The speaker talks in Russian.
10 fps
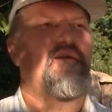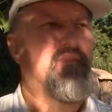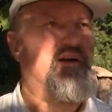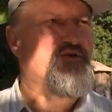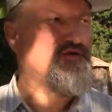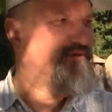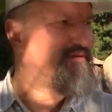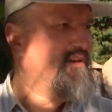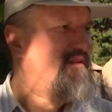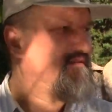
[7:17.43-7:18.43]
Пока шел
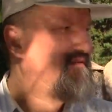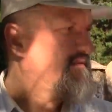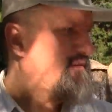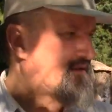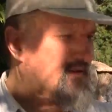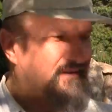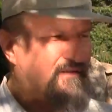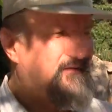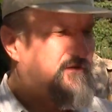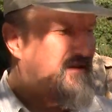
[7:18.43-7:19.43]
сюда, несколько
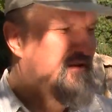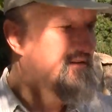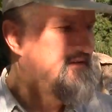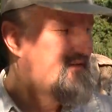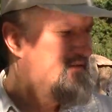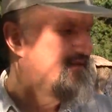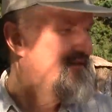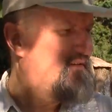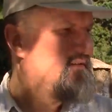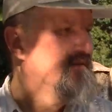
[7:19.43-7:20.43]
сделал таких
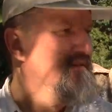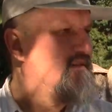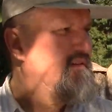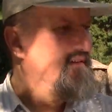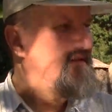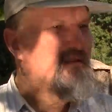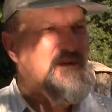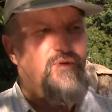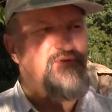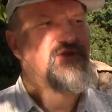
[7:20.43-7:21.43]

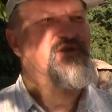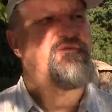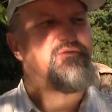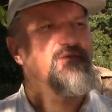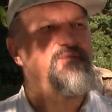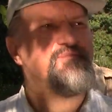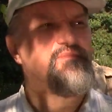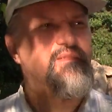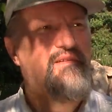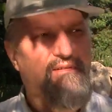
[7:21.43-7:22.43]
набросочков,
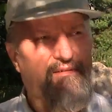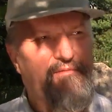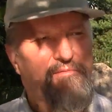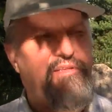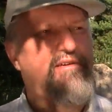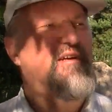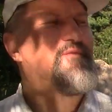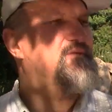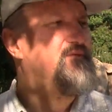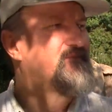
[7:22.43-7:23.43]

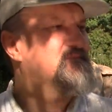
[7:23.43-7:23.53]
фотографию.